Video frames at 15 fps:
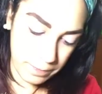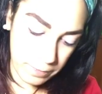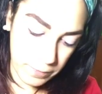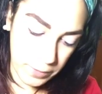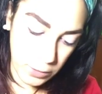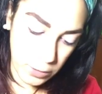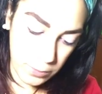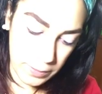
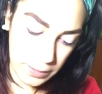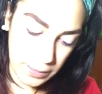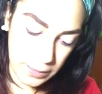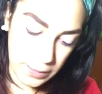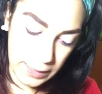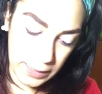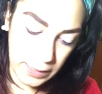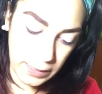vado a
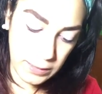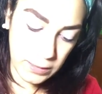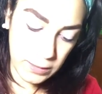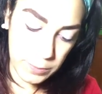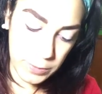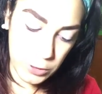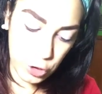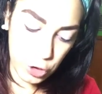prendere candid
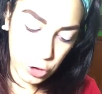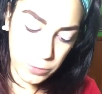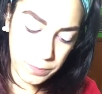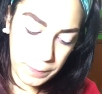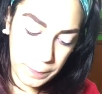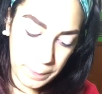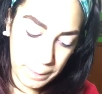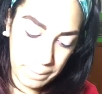peach
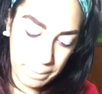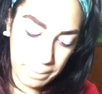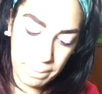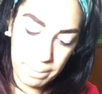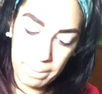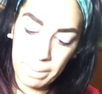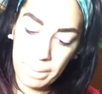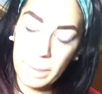
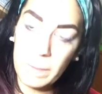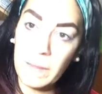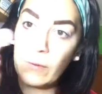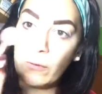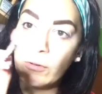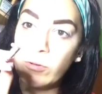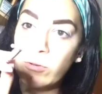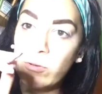che è
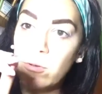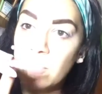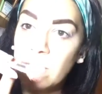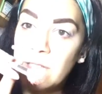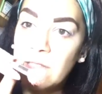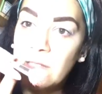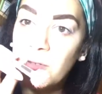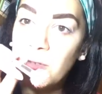questo
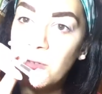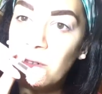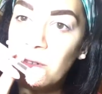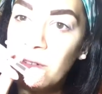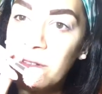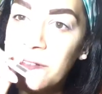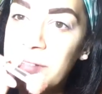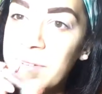
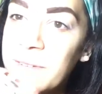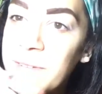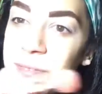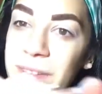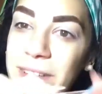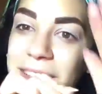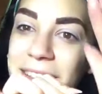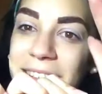rosino
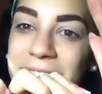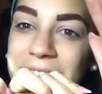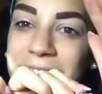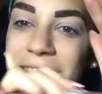qui